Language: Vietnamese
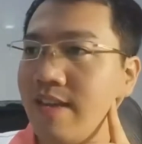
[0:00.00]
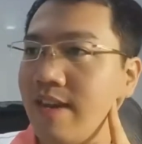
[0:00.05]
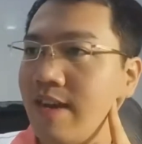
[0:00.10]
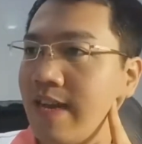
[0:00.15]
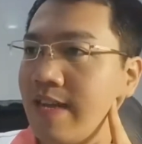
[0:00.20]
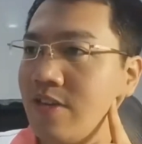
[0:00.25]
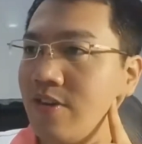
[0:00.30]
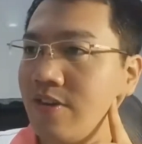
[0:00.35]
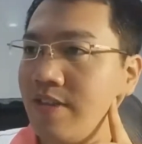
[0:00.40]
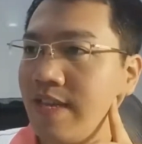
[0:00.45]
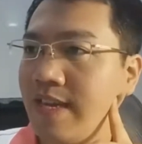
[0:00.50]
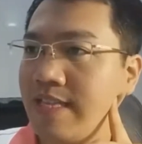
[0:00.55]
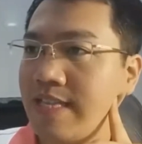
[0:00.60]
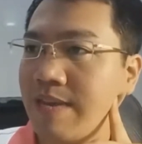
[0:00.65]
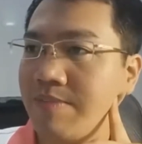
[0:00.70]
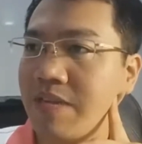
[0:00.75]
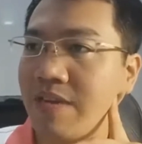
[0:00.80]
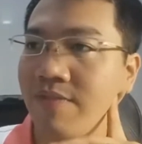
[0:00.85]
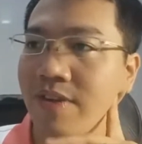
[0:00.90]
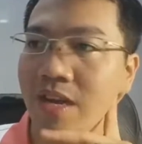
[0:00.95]
à，đến rồi thì
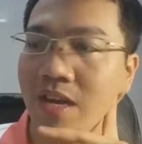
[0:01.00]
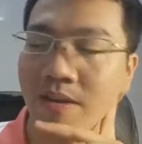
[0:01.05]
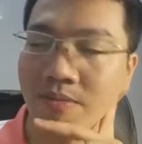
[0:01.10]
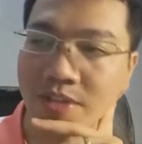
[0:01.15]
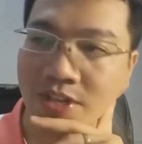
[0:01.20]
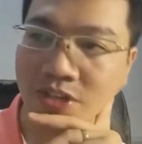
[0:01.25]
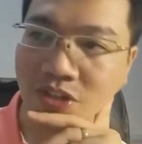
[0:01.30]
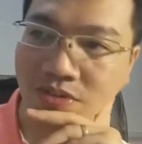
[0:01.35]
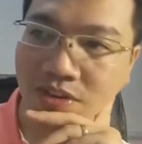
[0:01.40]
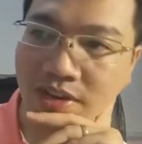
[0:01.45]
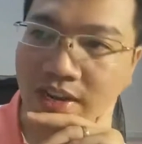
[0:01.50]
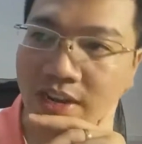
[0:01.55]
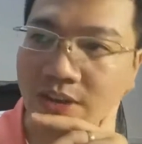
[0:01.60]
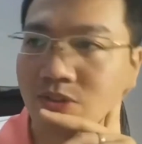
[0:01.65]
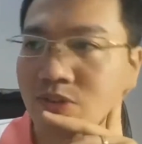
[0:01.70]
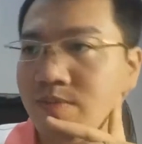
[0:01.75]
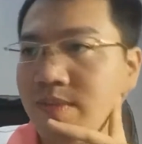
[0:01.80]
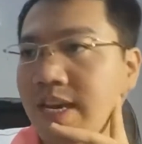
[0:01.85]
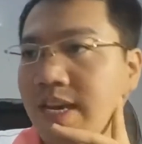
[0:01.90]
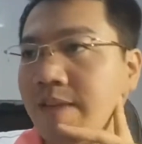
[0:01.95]
tham gia vào lớp thì chúng online
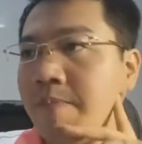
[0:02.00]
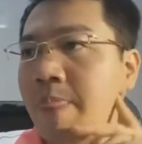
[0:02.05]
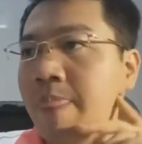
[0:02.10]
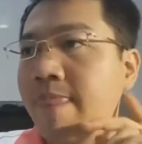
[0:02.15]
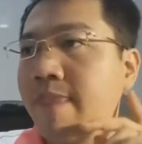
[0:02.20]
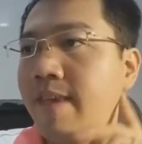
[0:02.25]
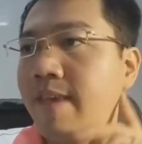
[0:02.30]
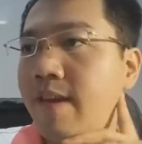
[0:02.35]
của chúng ta